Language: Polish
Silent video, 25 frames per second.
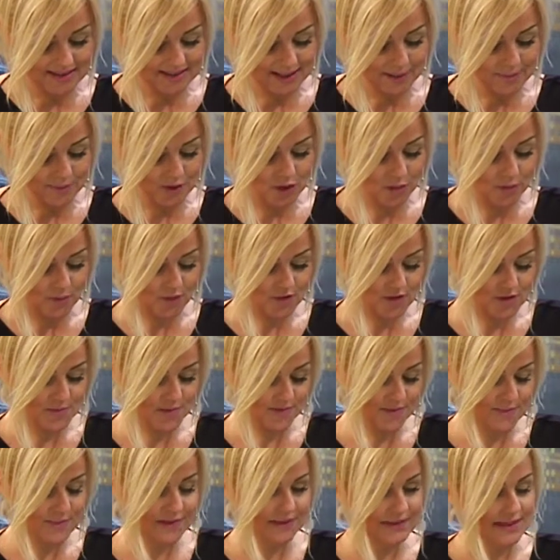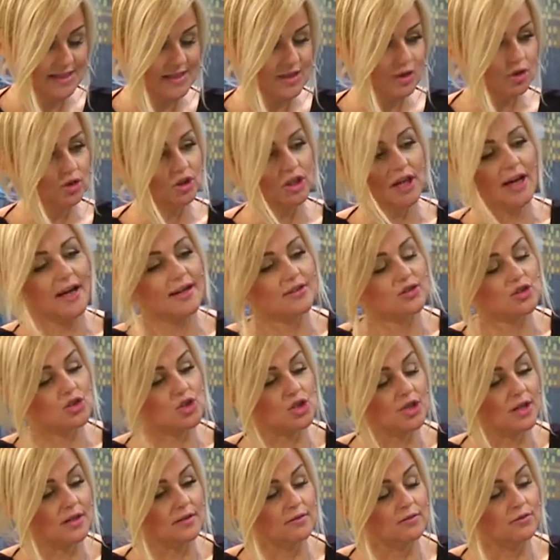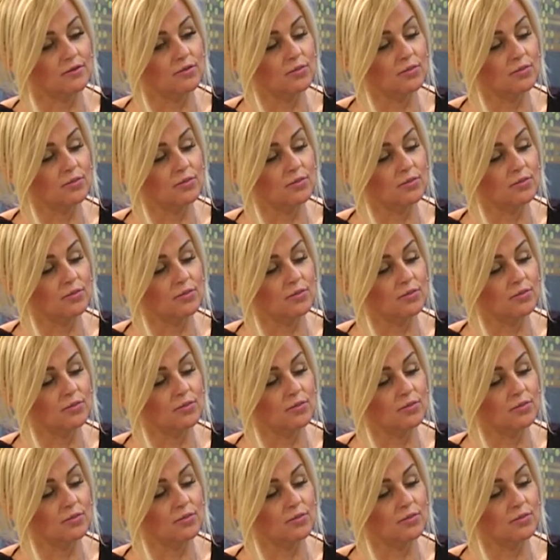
Kamilo, porozmawiamy teraz o teatrze